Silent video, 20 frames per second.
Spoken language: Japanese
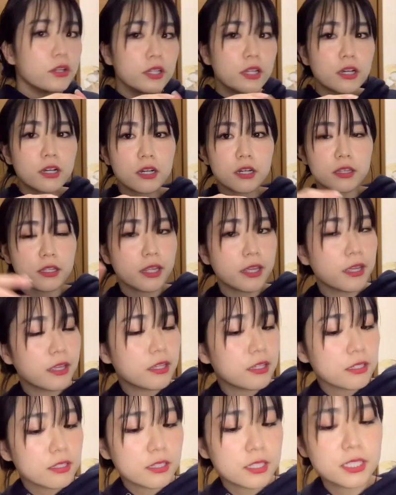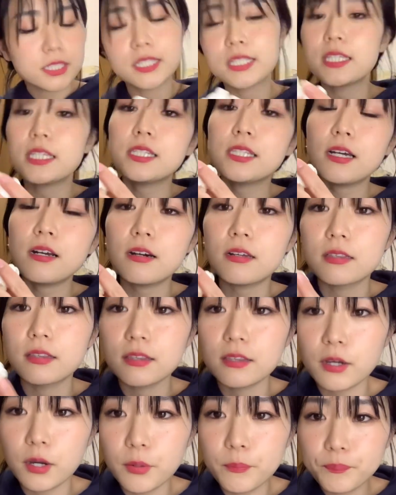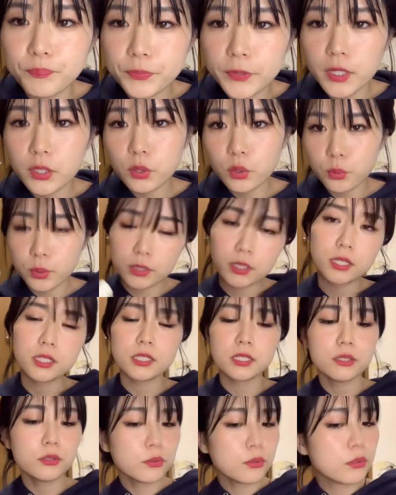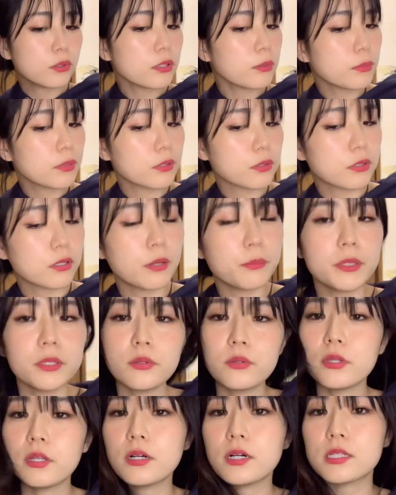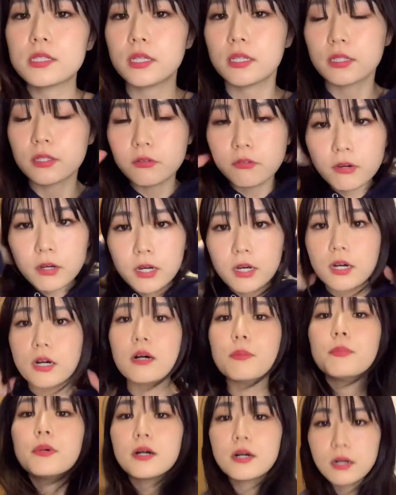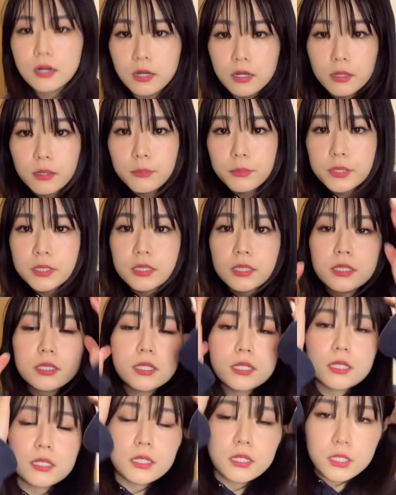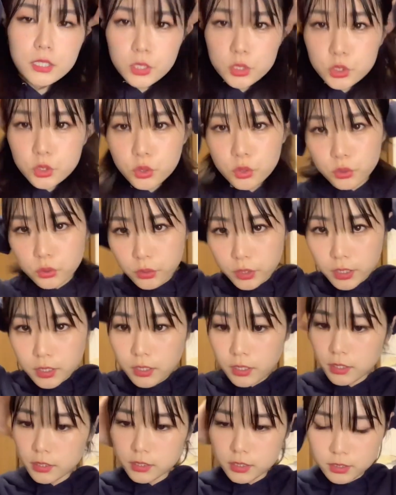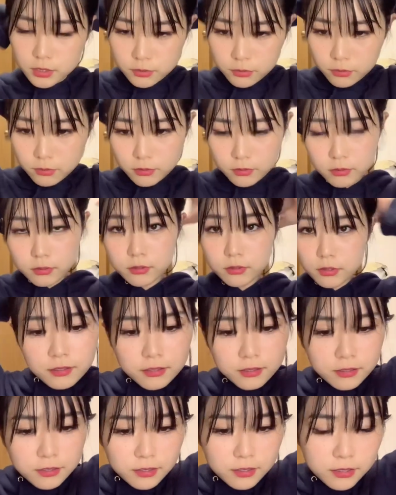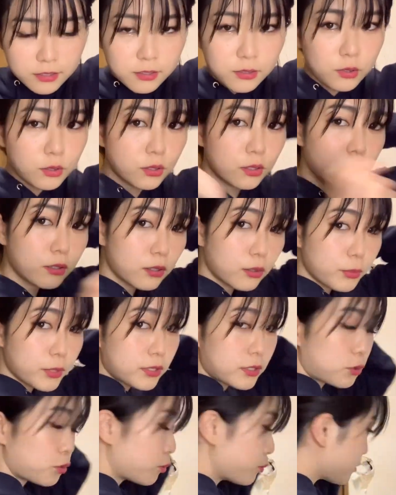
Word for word: りなんかね、小さかった。けど私の今の髪の長さには、まあ、別にちょうどいい感じする。めっちゃ止